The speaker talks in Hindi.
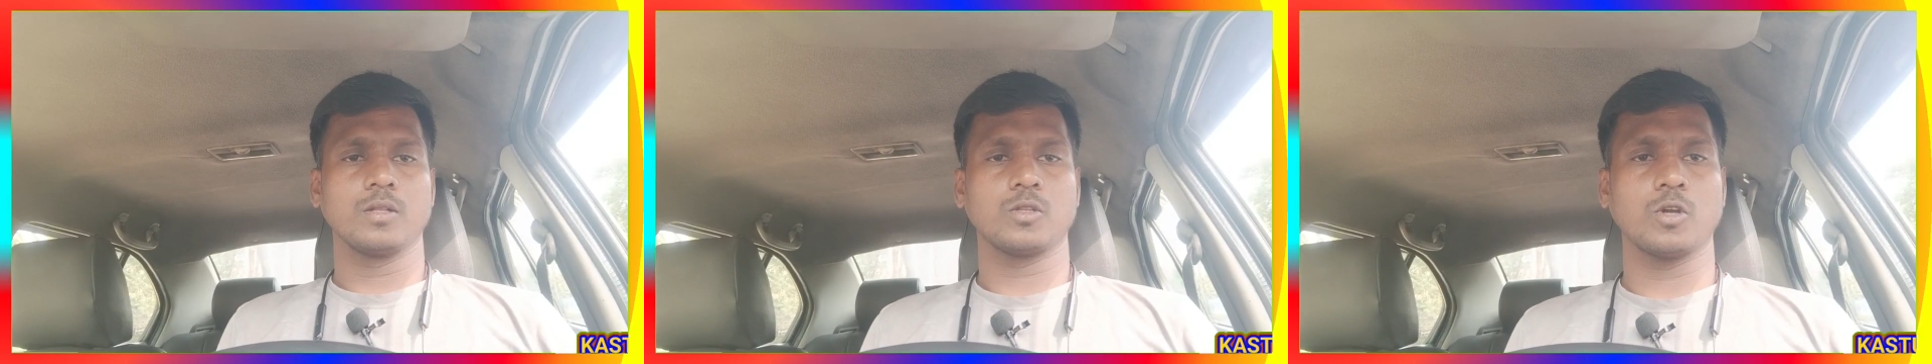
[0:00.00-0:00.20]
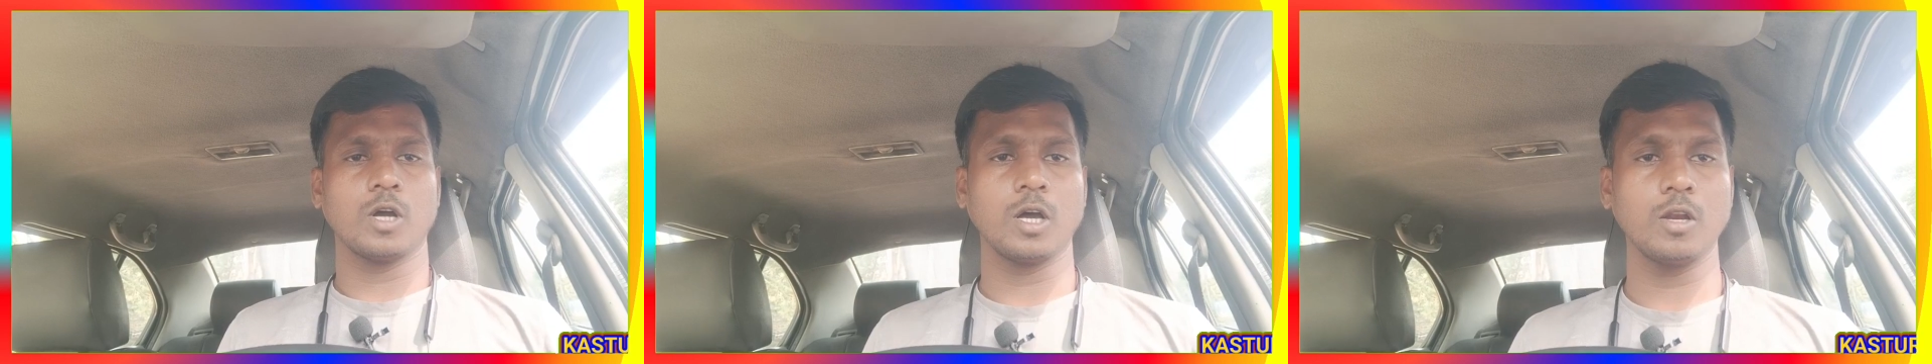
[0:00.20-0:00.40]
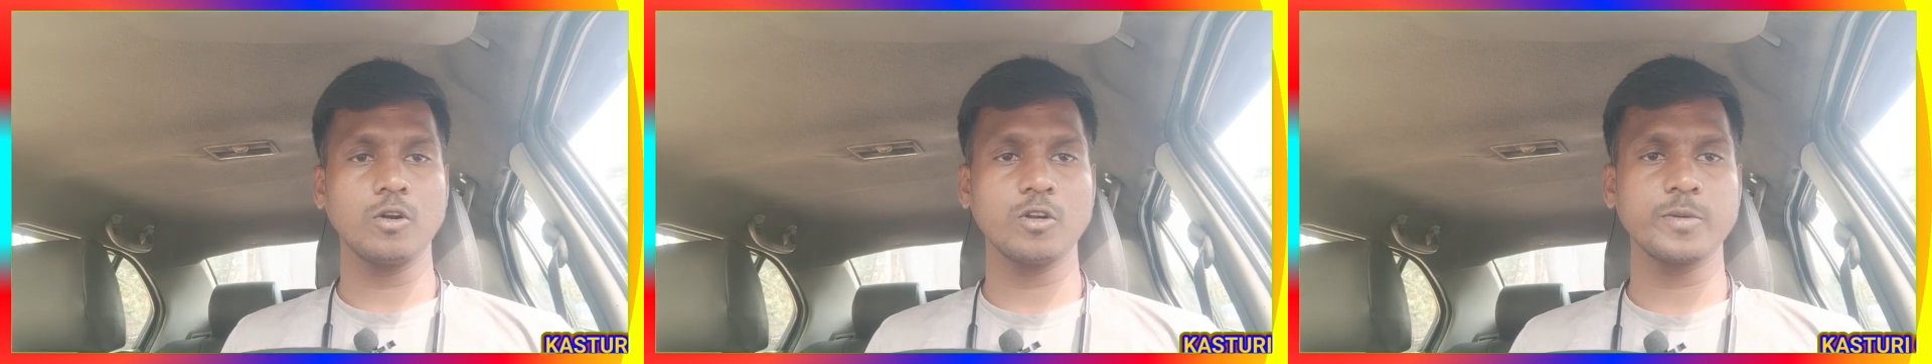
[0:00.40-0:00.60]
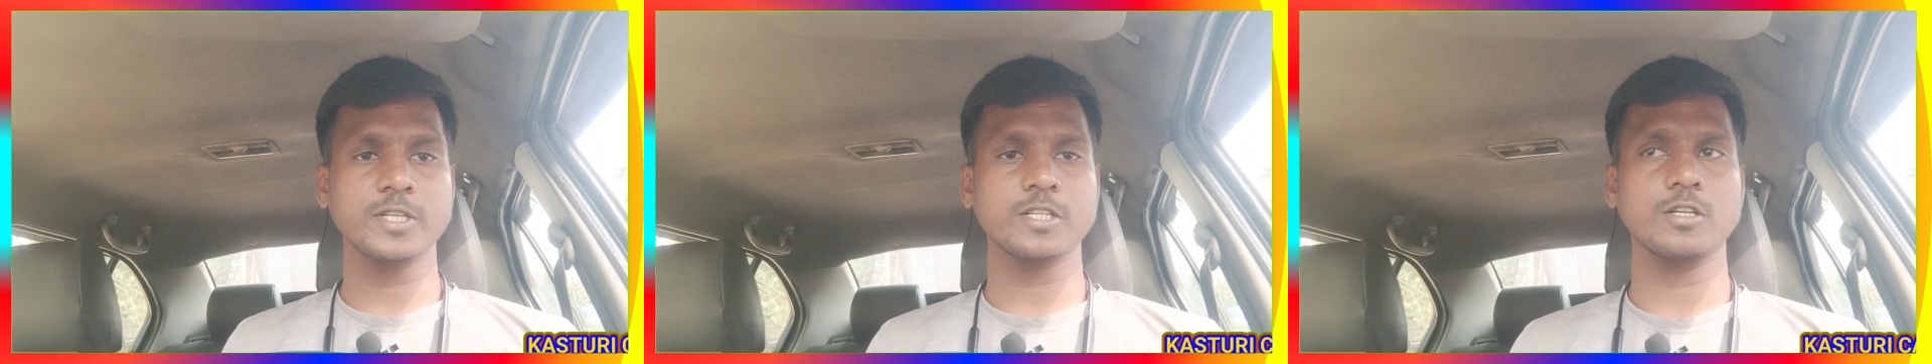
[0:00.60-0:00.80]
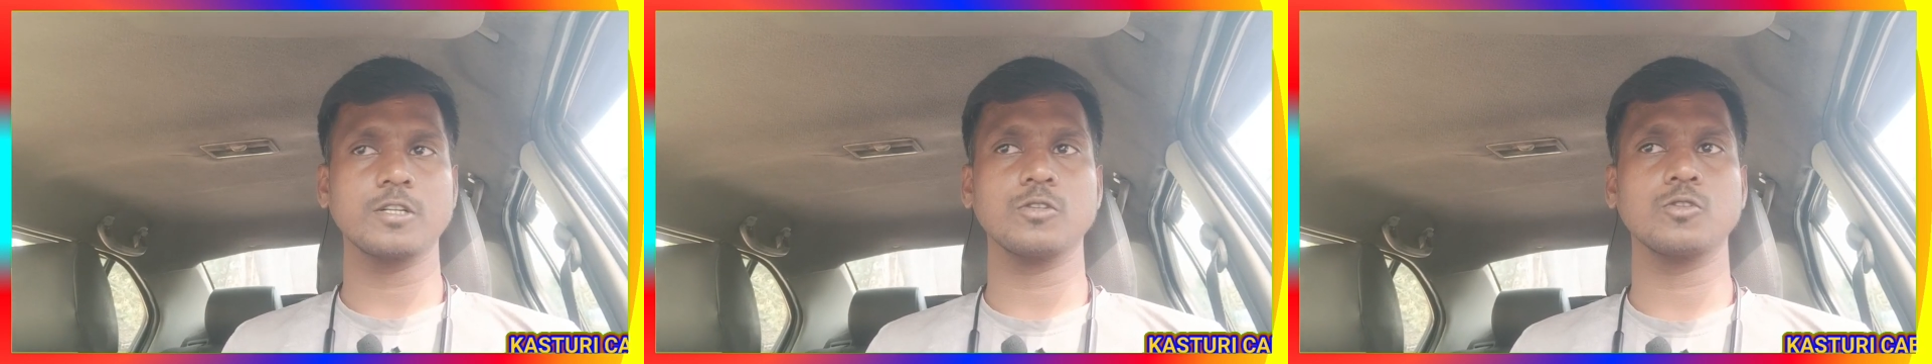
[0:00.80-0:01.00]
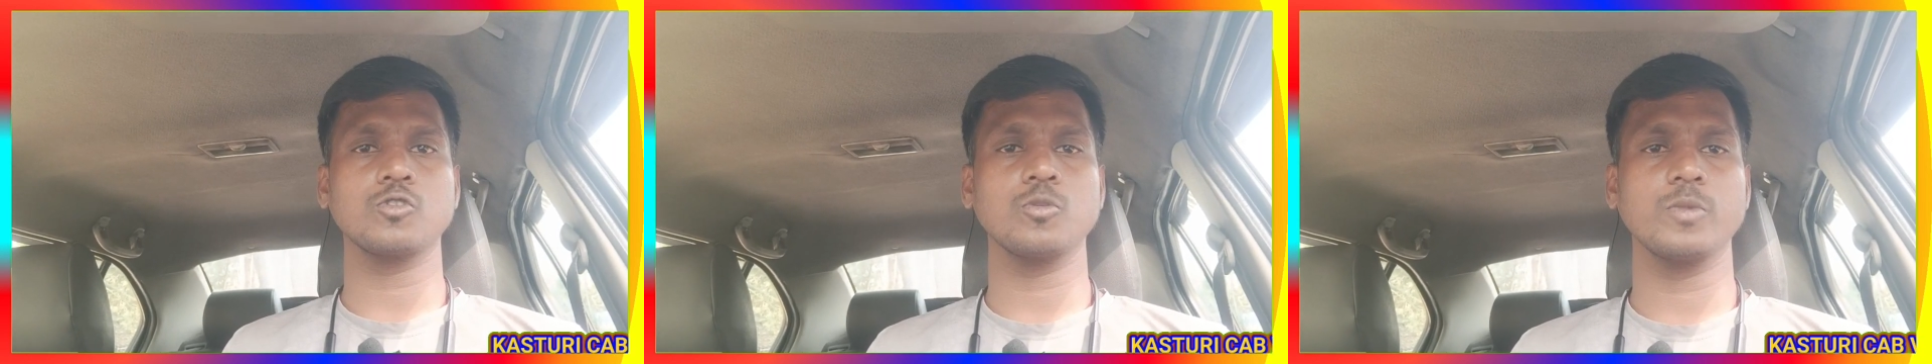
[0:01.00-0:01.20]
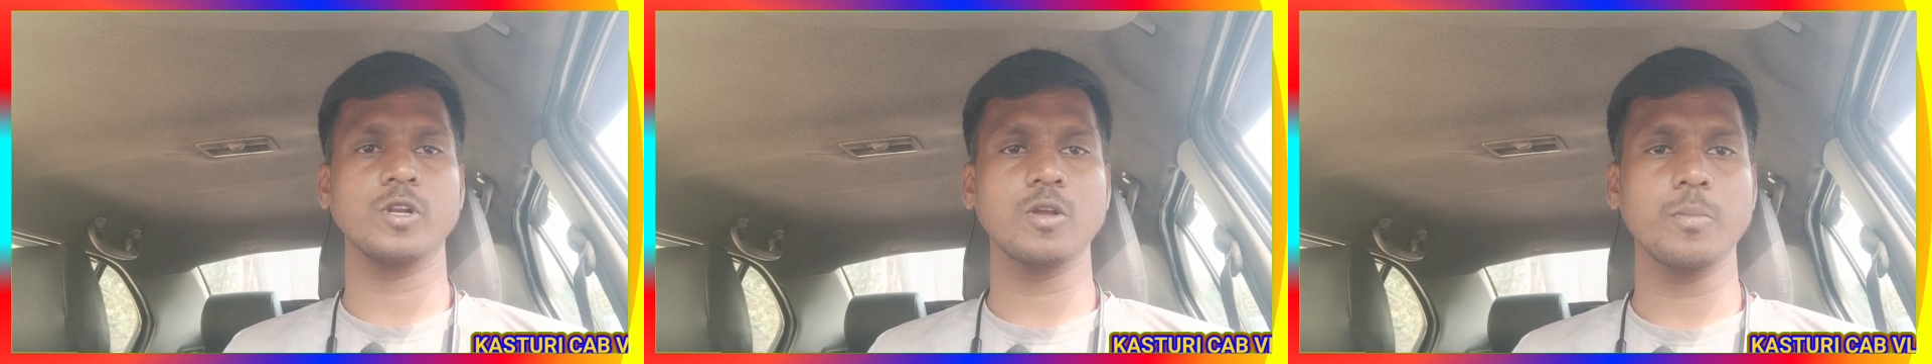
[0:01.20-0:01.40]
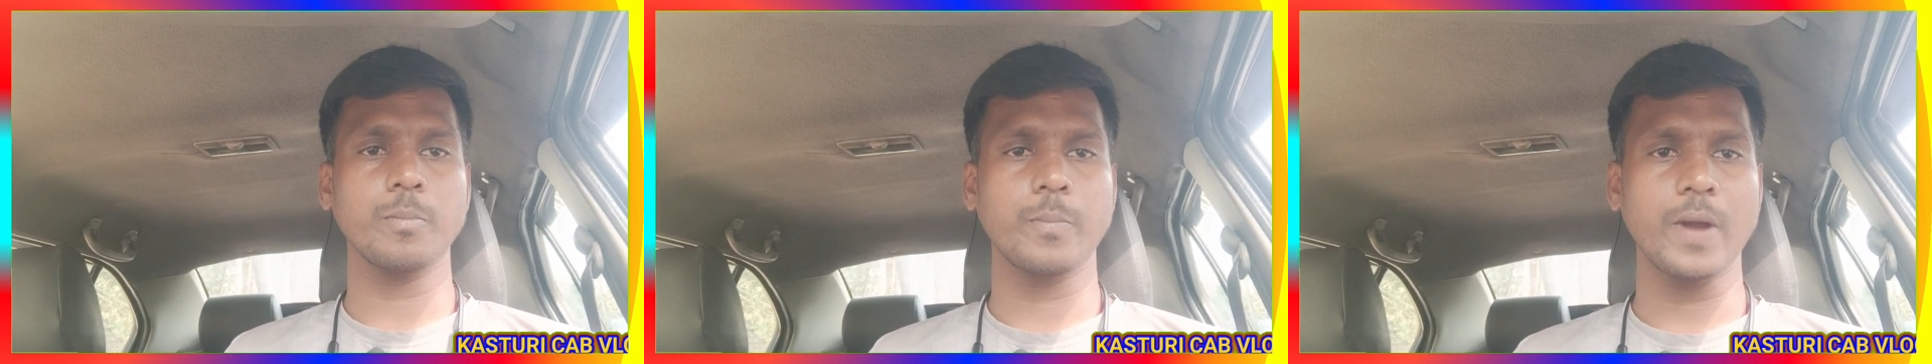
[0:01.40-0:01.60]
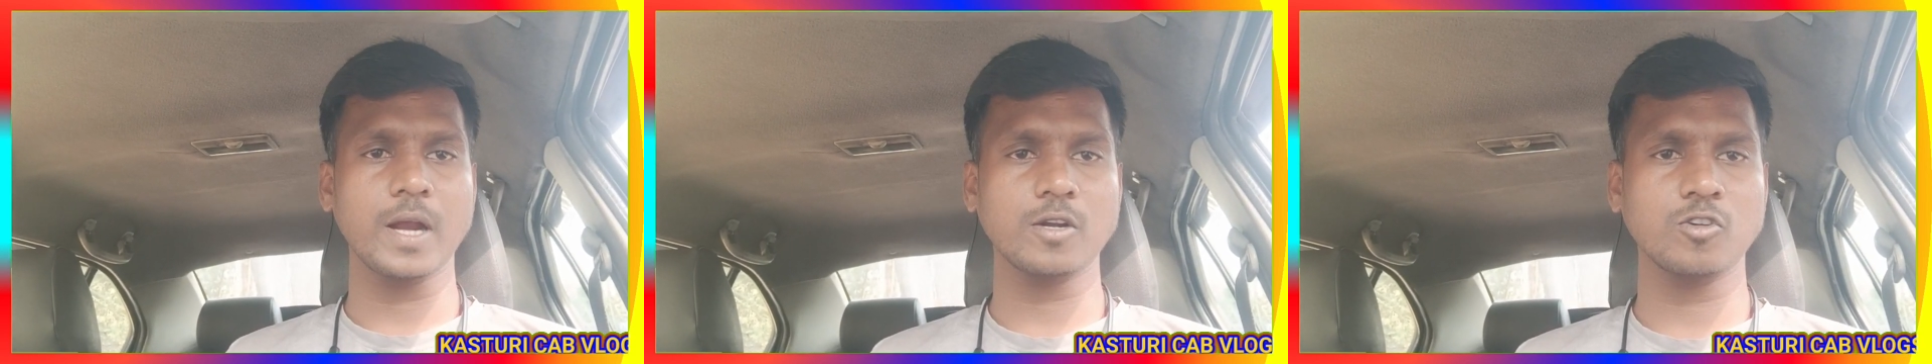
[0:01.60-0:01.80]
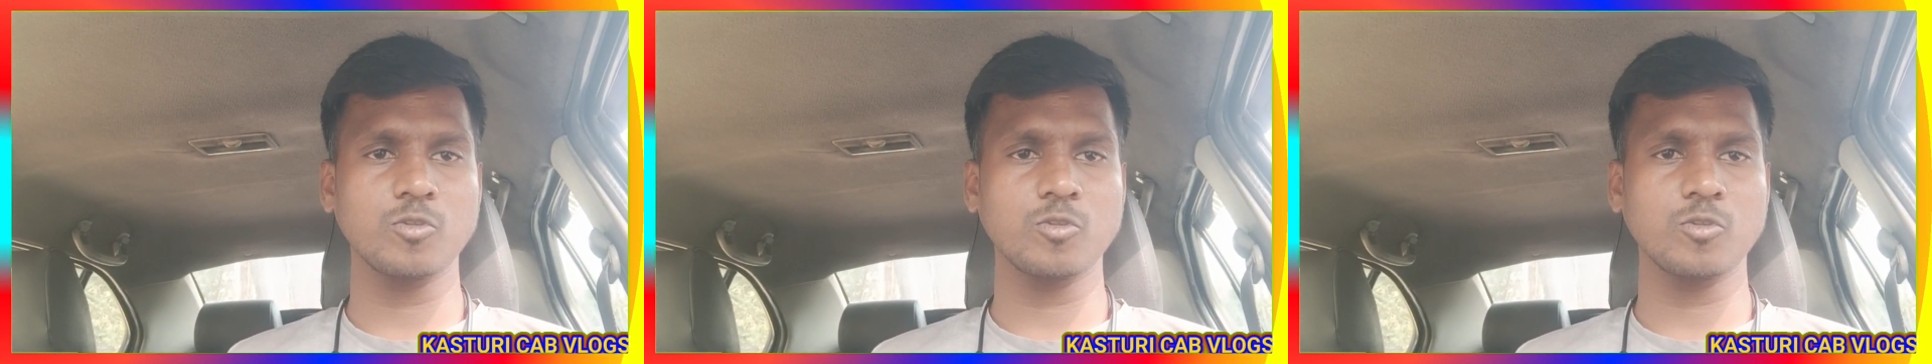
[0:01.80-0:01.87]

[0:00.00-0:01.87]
तो हेलो नमस्कार दोस्तों वेलकम बैक